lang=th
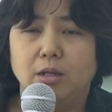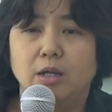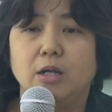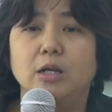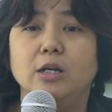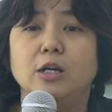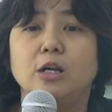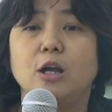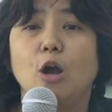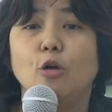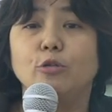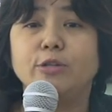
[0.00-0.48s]

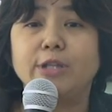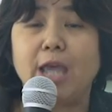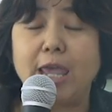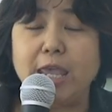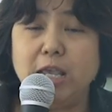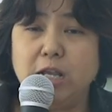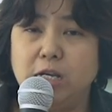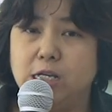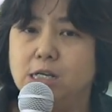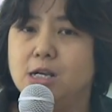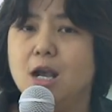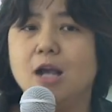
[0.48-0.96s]
คือเขาใช้
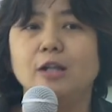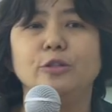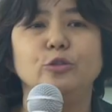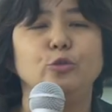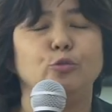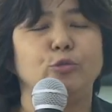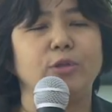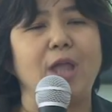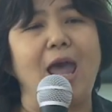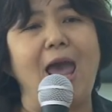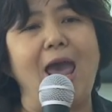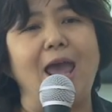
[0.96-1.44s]
เฮือก
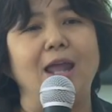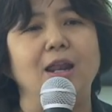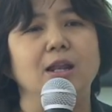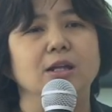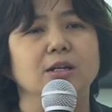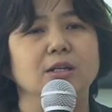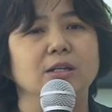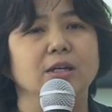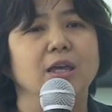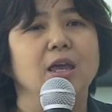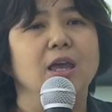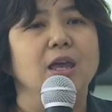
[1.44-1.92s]
สุดท้าย
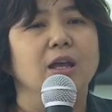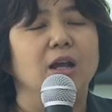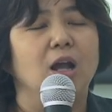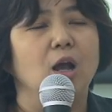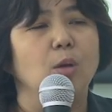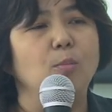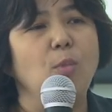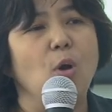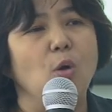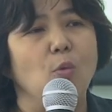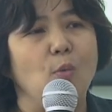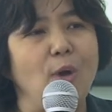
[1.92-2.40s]
เลย
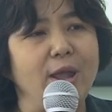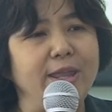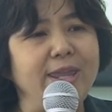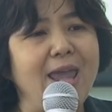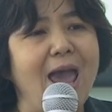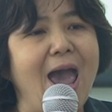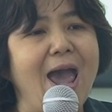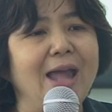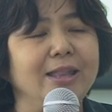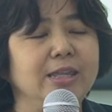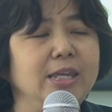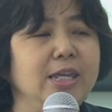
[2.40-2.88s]
เขาบอกว่า
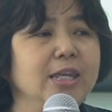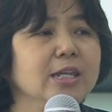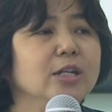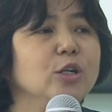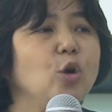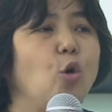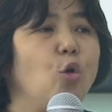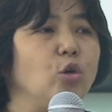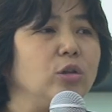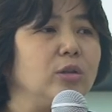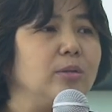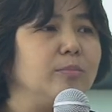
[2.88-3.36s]
ยาที่
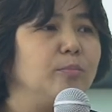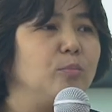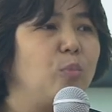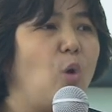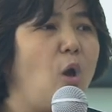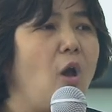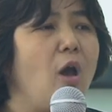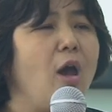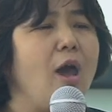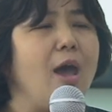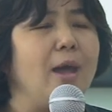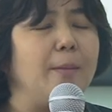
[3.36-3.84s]
กดเพ
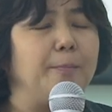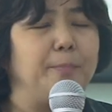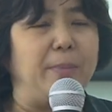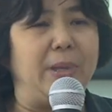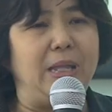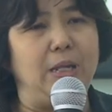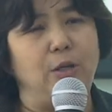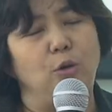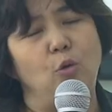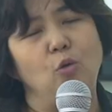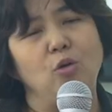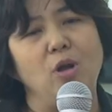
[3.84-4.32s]
ราะ
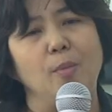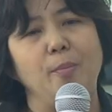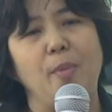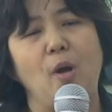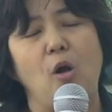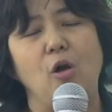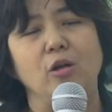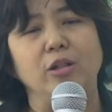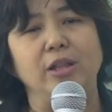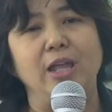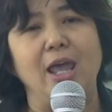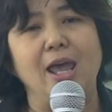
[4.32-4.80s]
เป็นโรคกระ
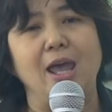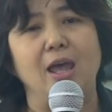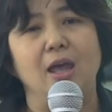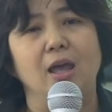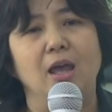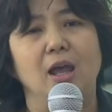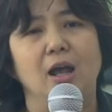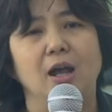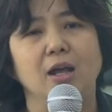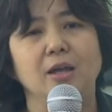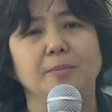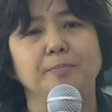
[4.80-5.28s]
เพาะเนี่ย
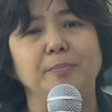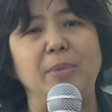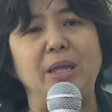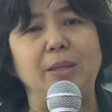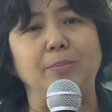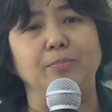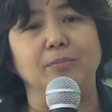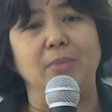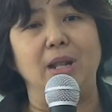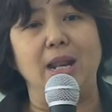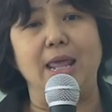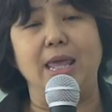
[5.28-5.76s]
เป็
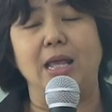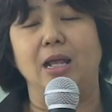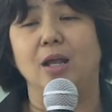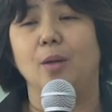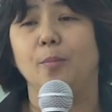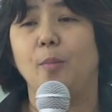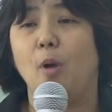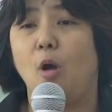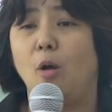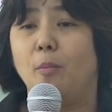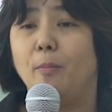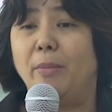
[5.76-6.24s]
นมะเร็งก
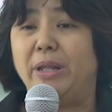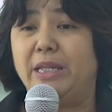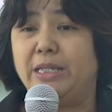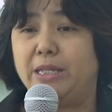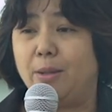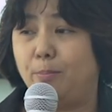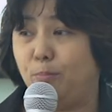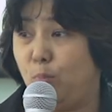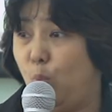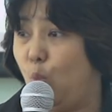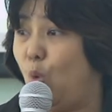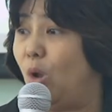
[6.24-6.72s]
ระเพาะมัน
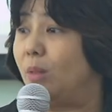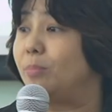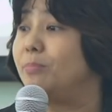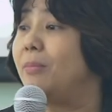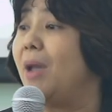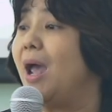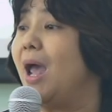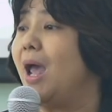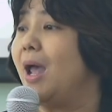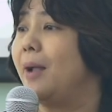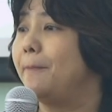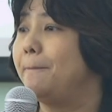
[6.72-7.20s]
จะปวด
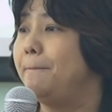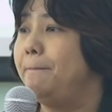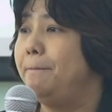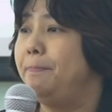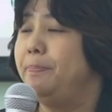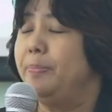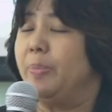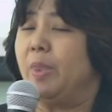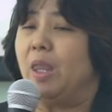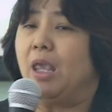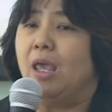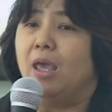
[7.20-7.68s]
มาก
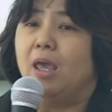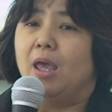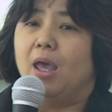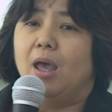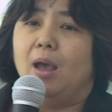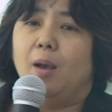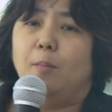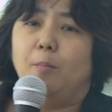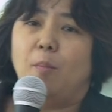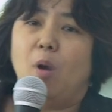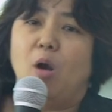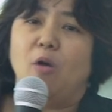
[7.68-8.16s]

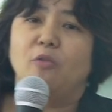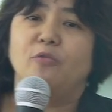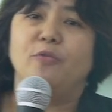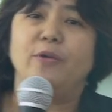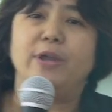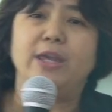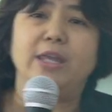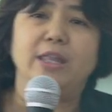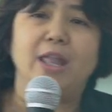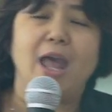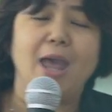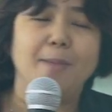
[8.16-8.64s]
มอร์
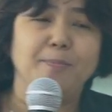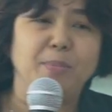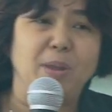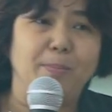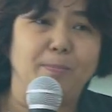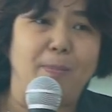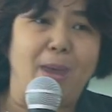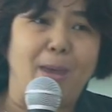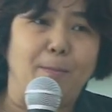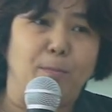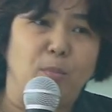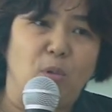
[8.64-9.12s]
ฟีนให้เป็
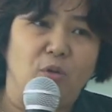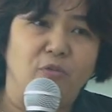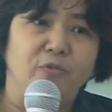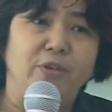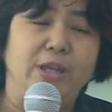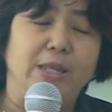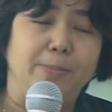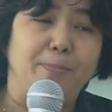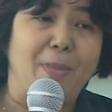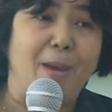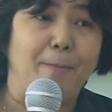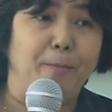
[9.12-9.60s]
นแบบมอร์
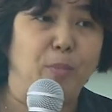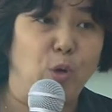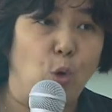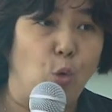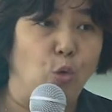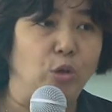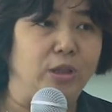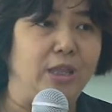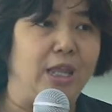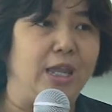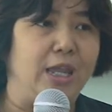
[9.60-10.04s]
ฟีนแบบกด